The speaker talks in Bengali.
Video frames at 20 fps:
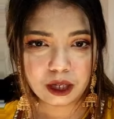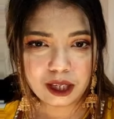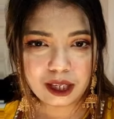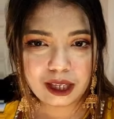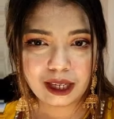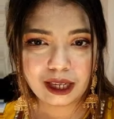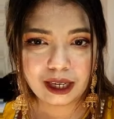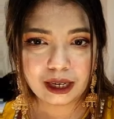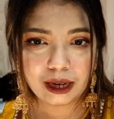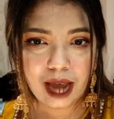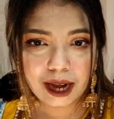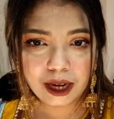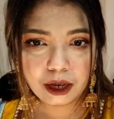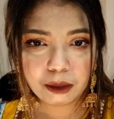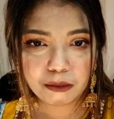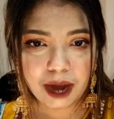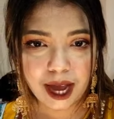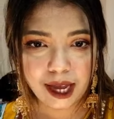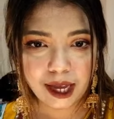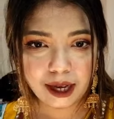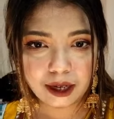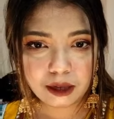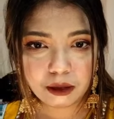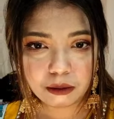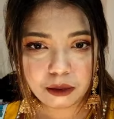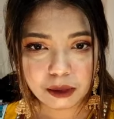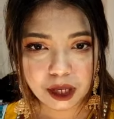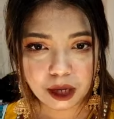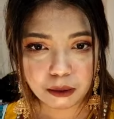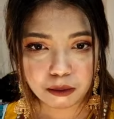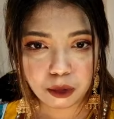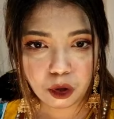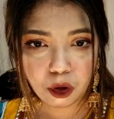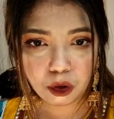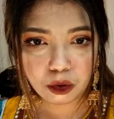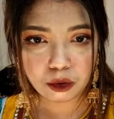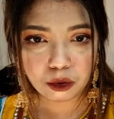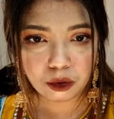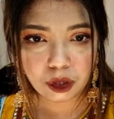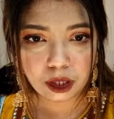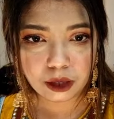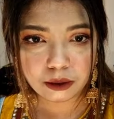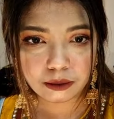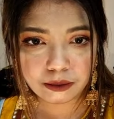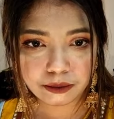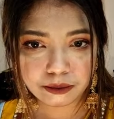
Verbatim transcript: কি আরে ভাই এরকম আমিকে ব্লক করি